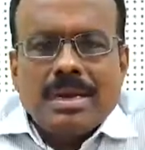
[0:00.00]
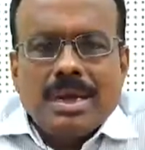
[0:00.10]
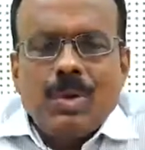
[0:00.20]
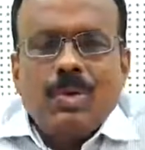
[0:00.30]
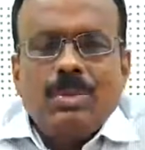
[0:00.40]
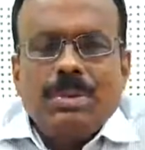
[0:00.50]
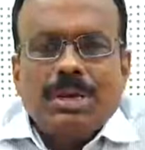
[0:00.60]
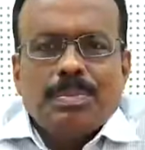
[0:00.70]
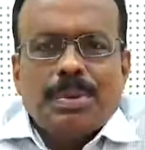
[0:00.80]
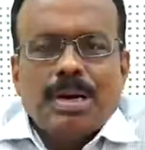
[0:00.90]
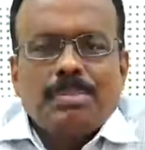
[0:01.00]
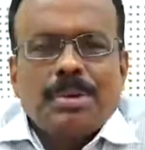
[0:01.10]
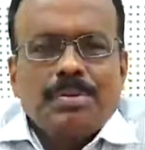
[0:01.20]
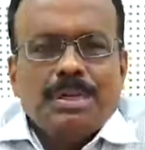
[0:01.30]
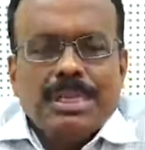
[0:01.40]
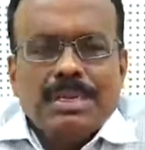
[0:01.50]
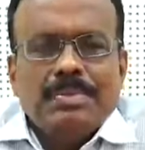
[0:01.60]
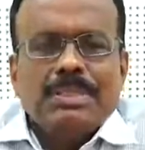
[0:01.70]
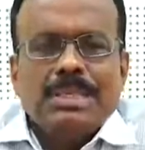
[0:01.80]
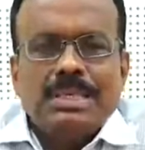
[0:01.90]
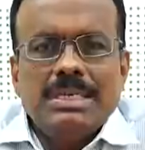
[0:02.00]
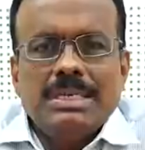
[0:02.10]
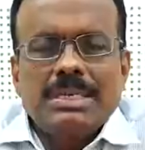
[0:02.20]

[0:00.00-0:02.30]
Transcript: கல்லூரி மற்றும் பாடப்பிரிவை தேர்வு செய்து